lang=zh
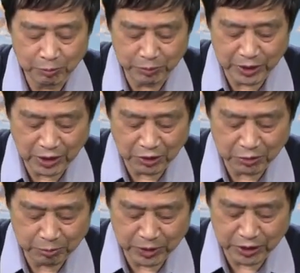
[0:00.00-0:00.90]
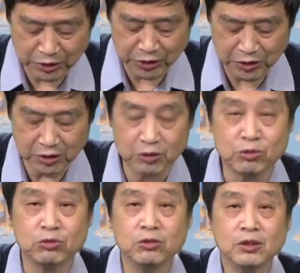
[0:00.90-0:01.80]
比较比较新的
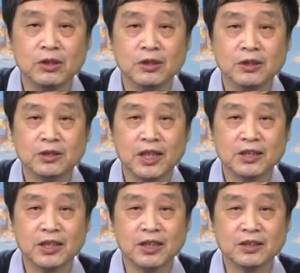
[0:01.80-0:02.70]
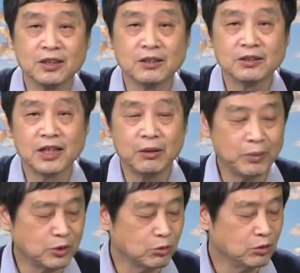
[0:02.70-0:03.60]
书。这这这一
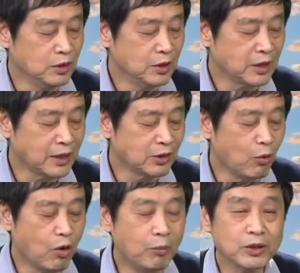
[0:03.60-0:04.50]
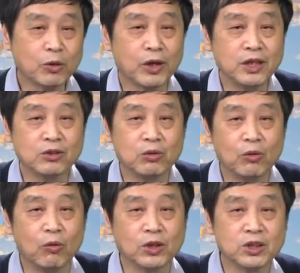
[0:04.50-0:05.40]
本书，但是我们推
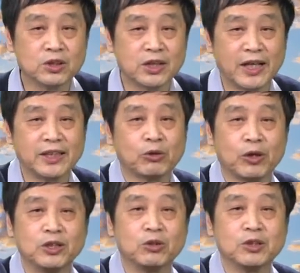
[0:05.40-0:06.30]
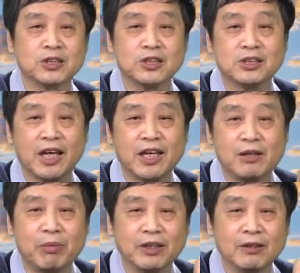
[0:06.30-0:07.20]
崇，我现在推崇的是这
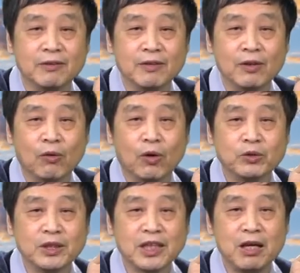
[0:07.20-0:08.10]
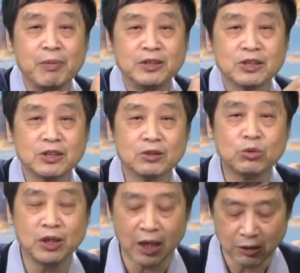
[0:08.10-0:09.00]
一本。我觉得这一本是
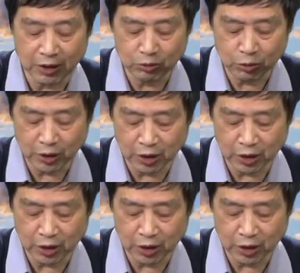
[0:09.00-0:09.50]
最好跟最